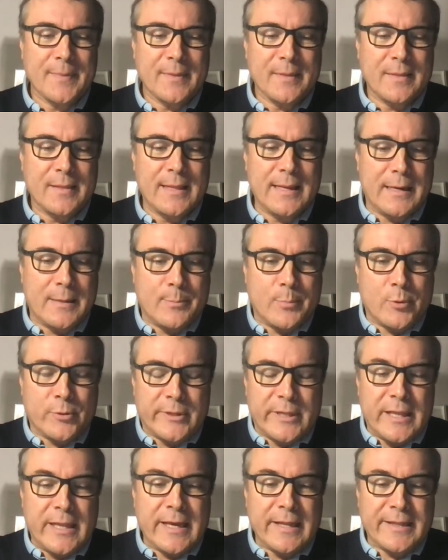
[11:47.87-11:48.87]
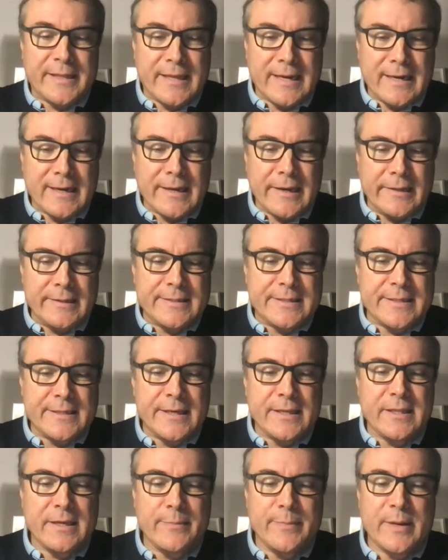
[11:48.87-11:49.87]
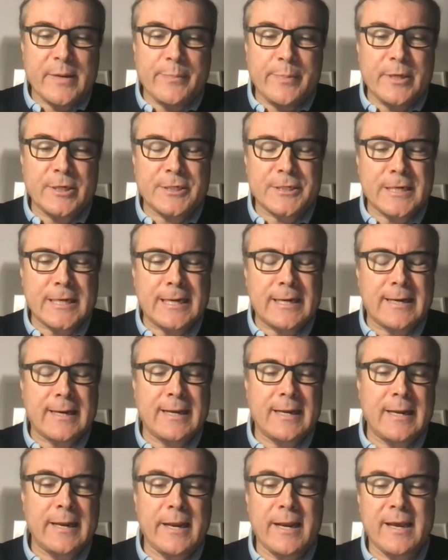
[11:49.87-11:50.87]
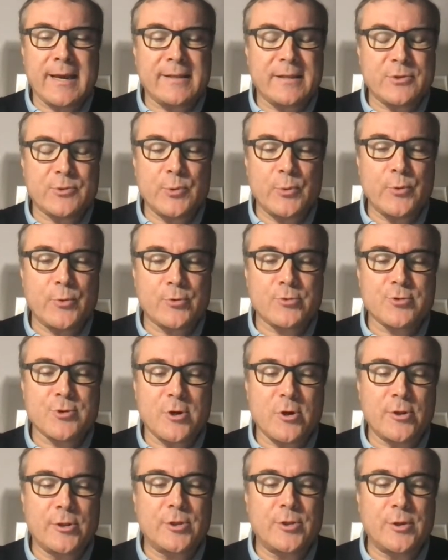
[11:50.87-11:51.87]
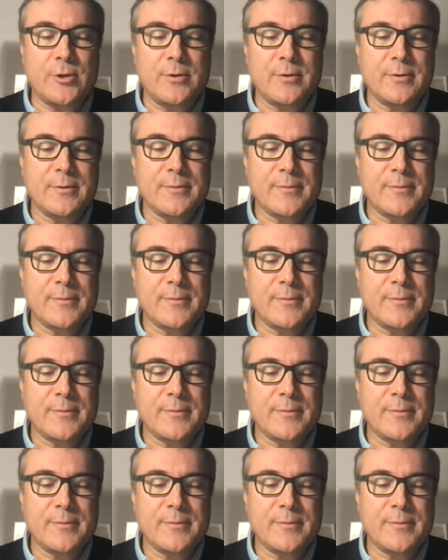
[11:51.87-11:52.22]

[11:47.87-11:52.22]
Delle bottigliette raggrinzite per pisciare allineate sul cruscotto